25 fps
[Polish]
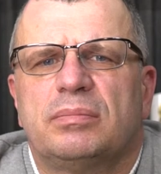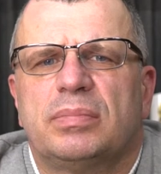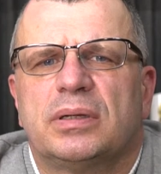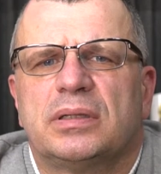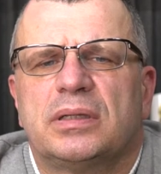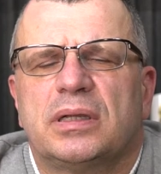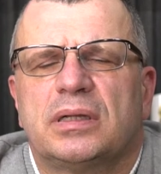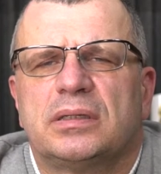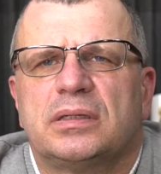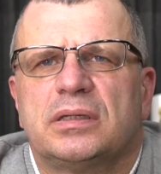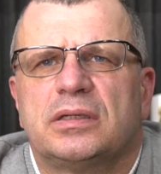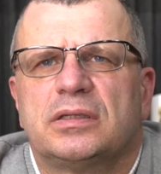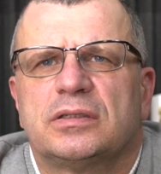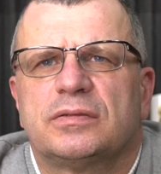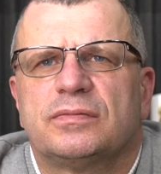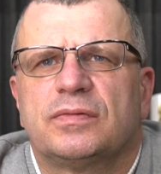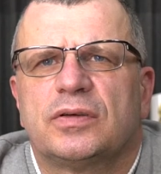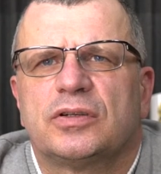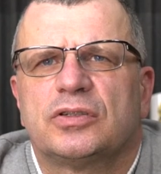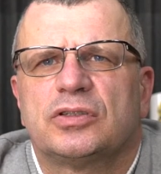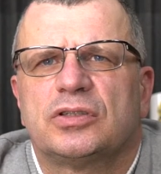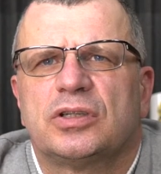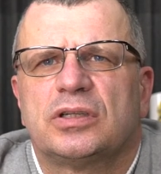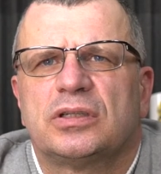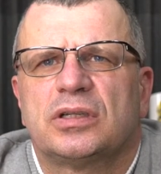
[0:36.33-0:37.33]
Badanie jest
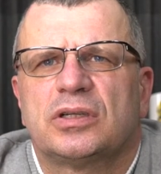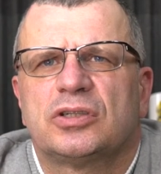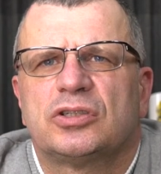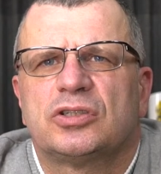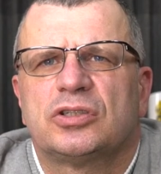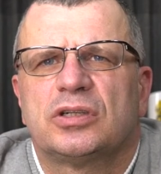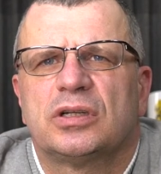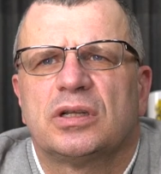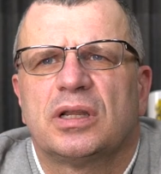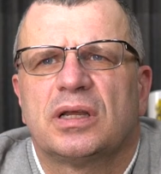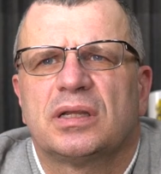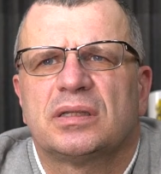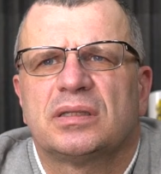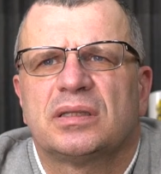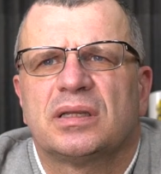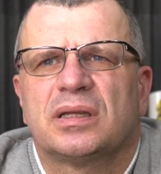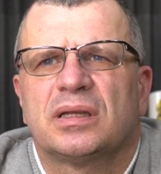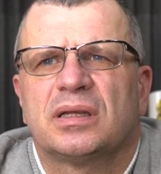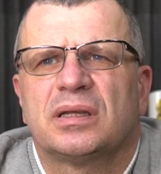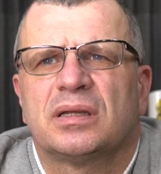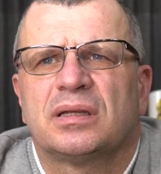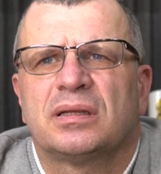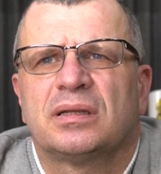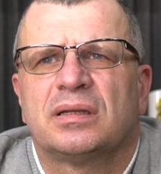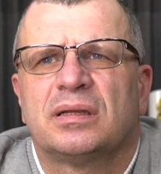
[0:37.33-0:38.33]
ważne na 3
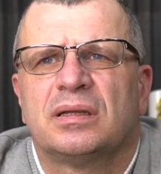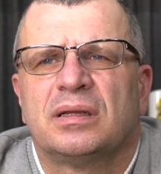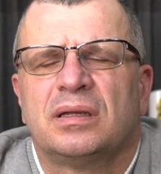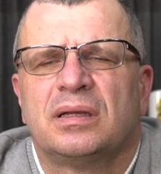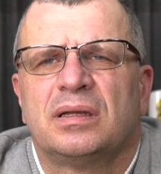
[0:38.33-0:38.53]
lata.